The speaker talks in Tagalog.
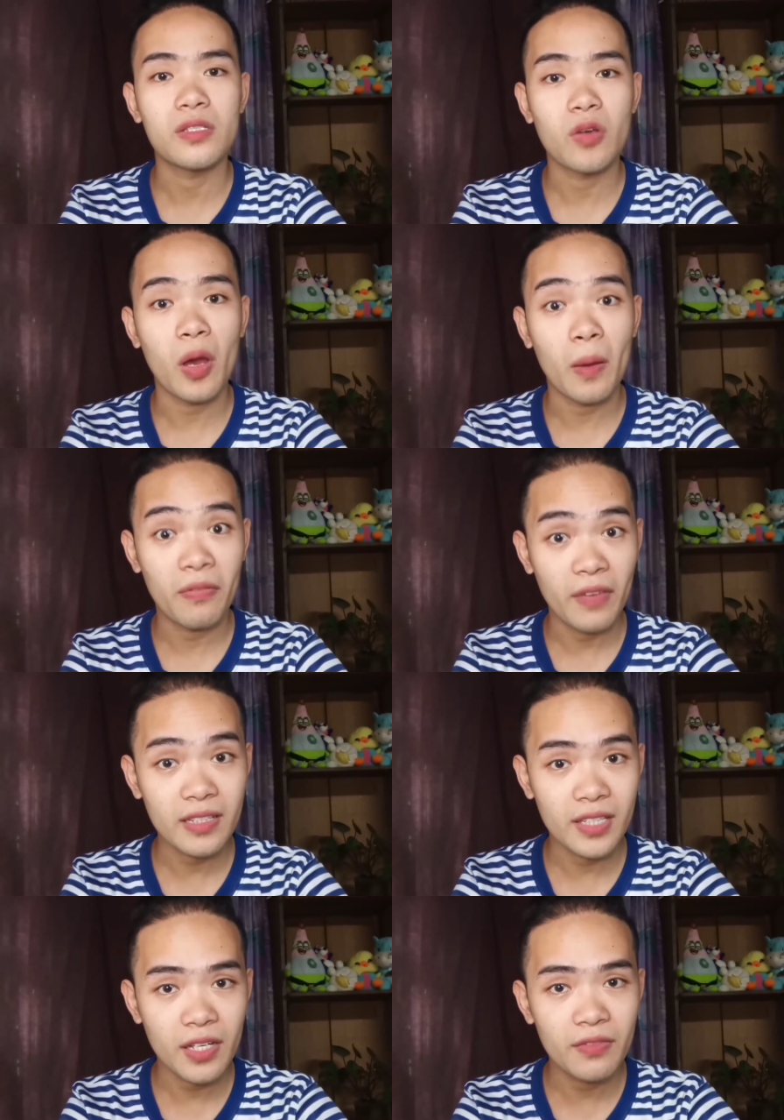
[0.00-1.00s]
So,
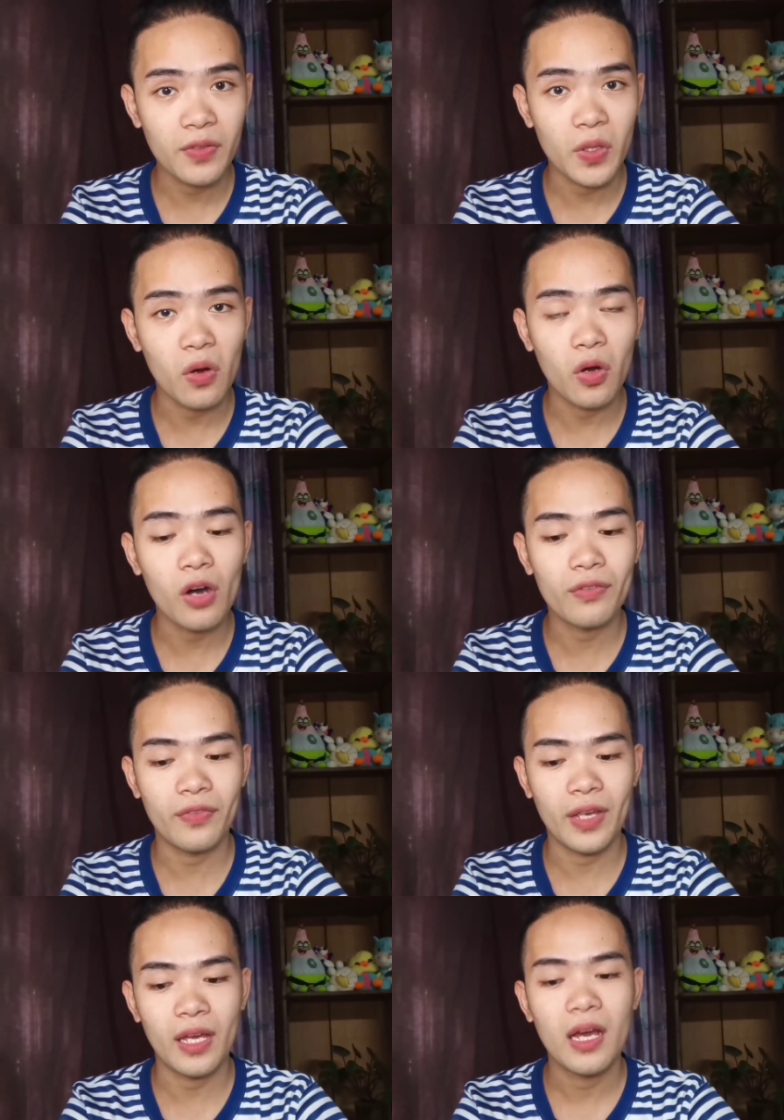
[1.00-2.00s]
effective yung
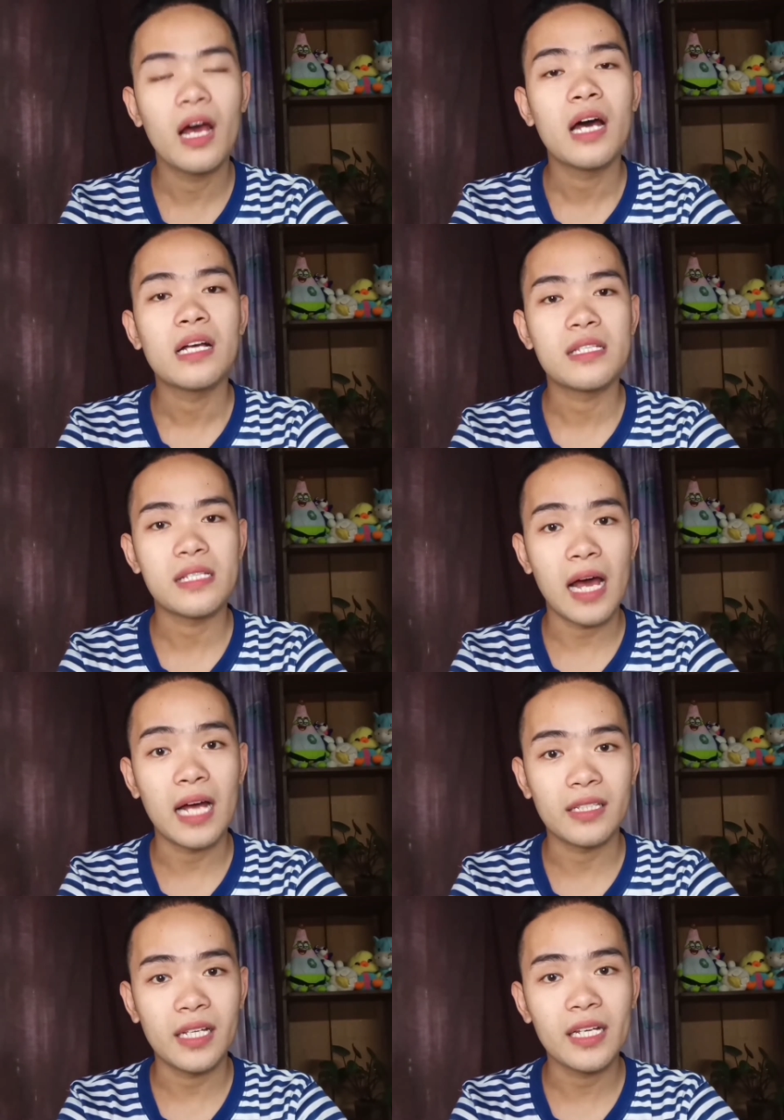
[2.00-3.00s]
coffee
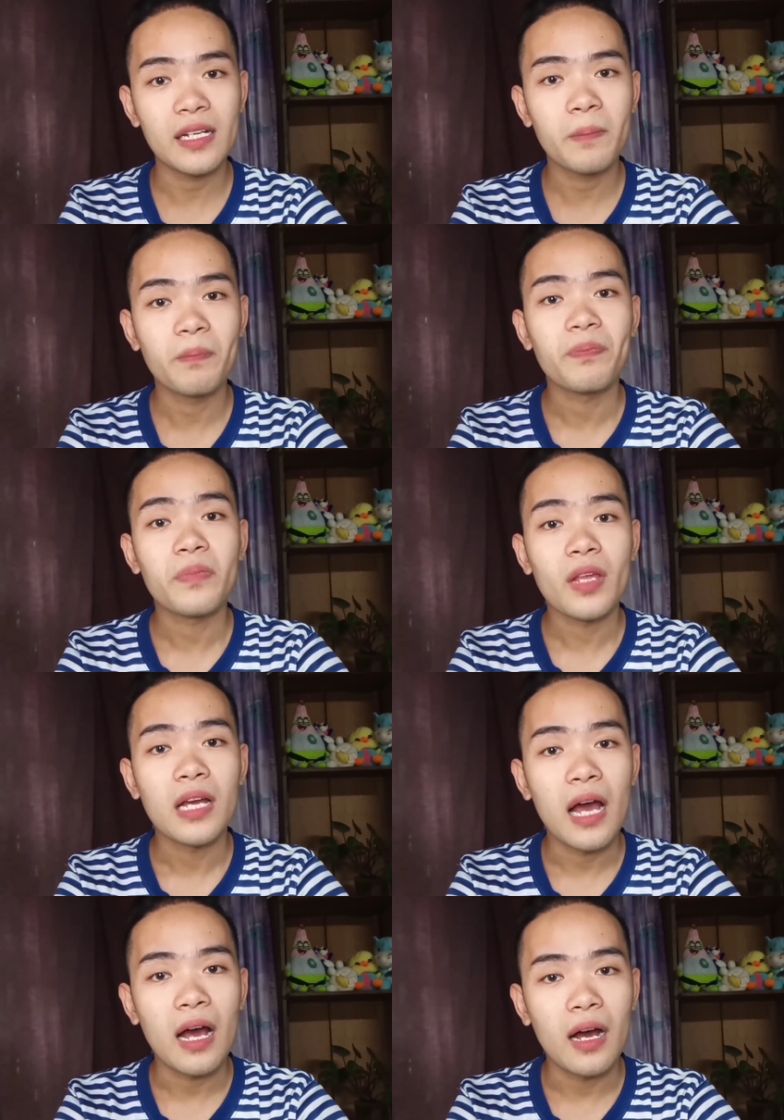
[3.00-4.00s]
sa ating
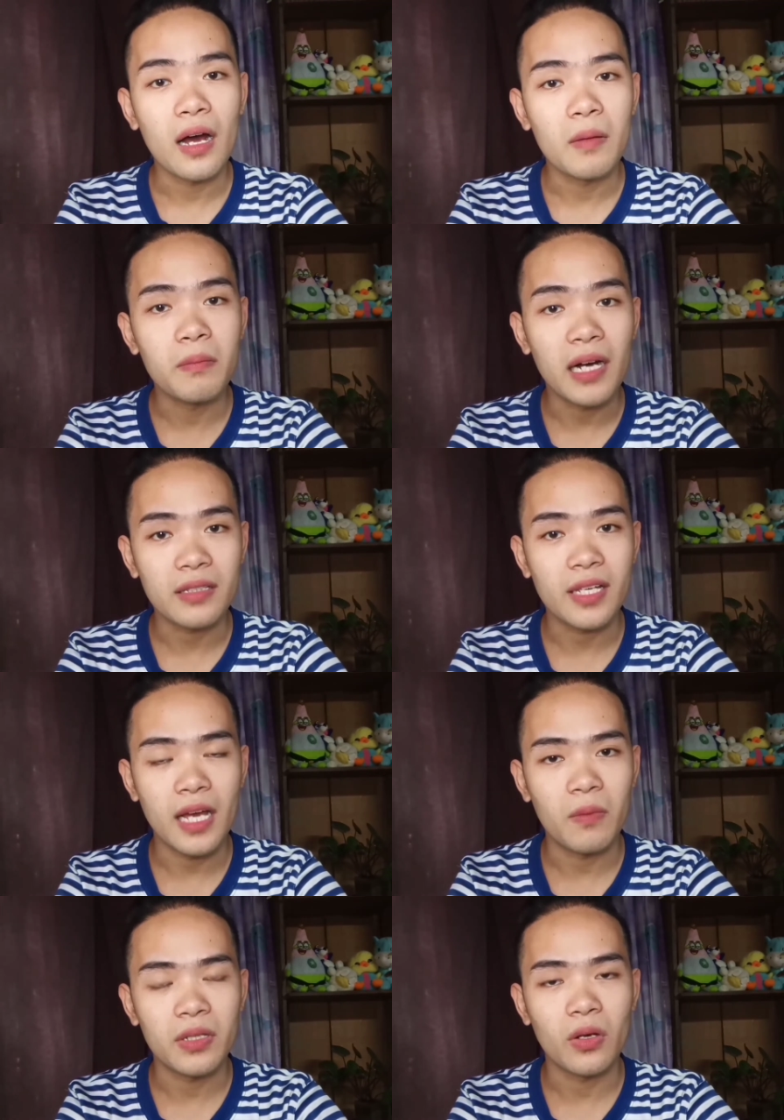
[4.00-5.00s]
mga
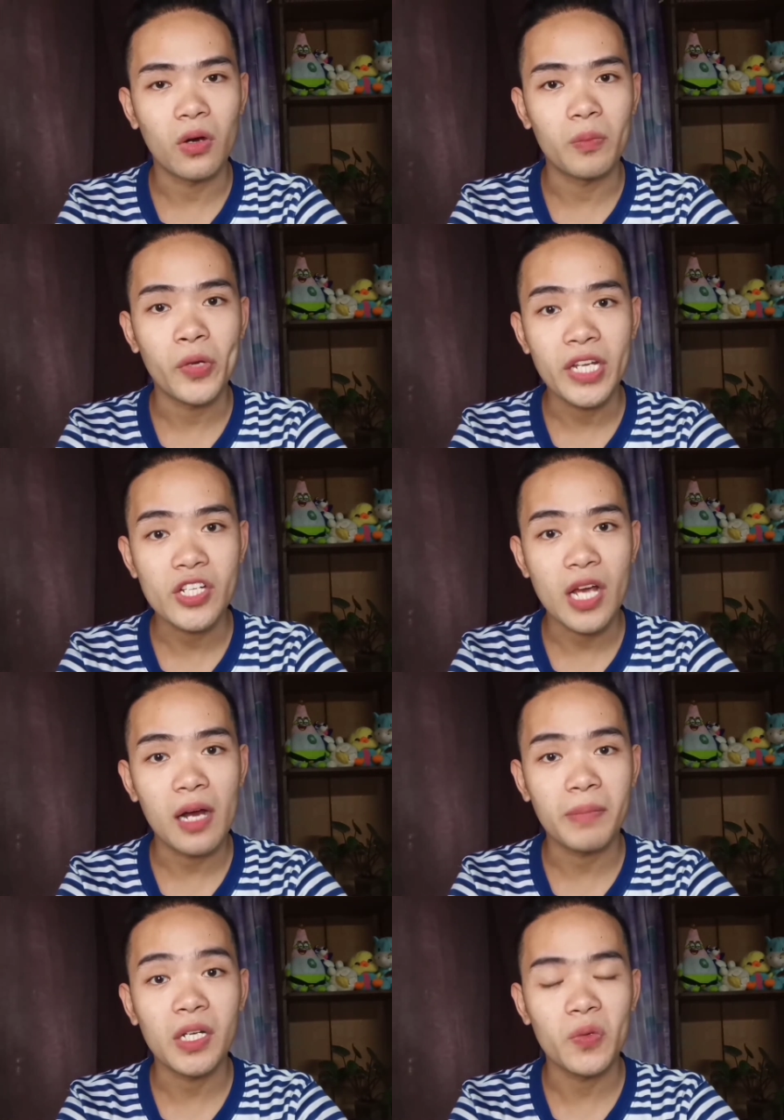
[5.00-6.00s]
tigyawat. O, pwede
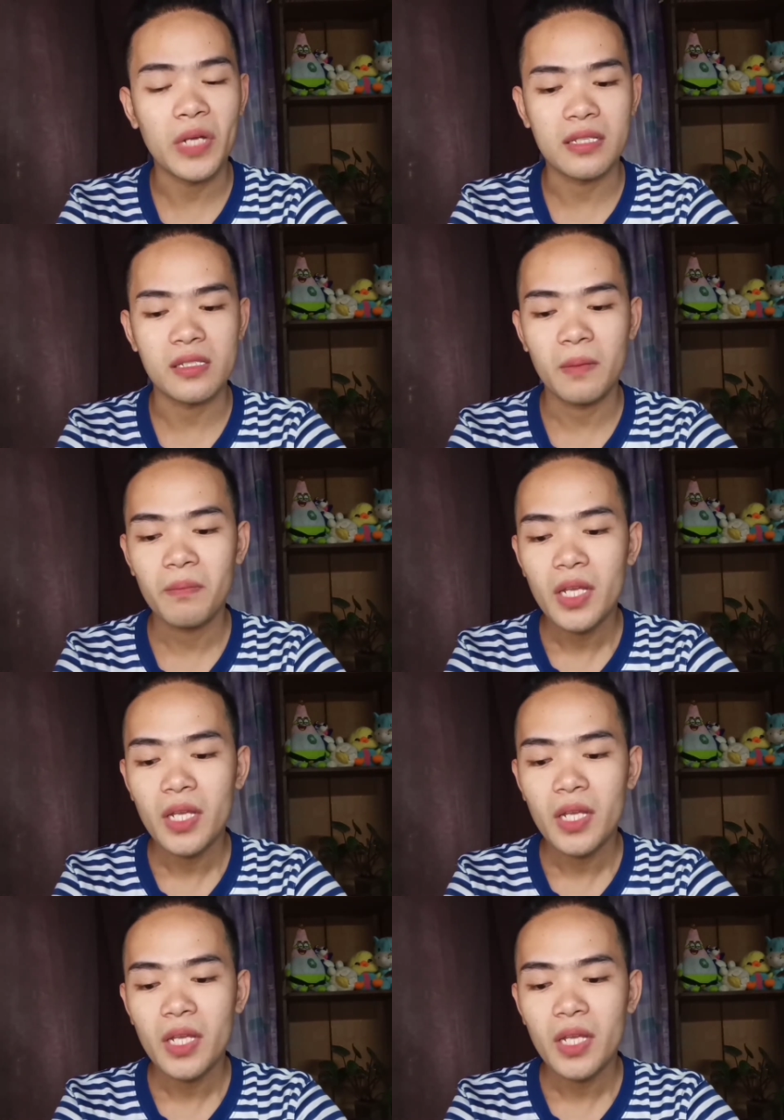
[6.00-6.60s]
siyang pandunas.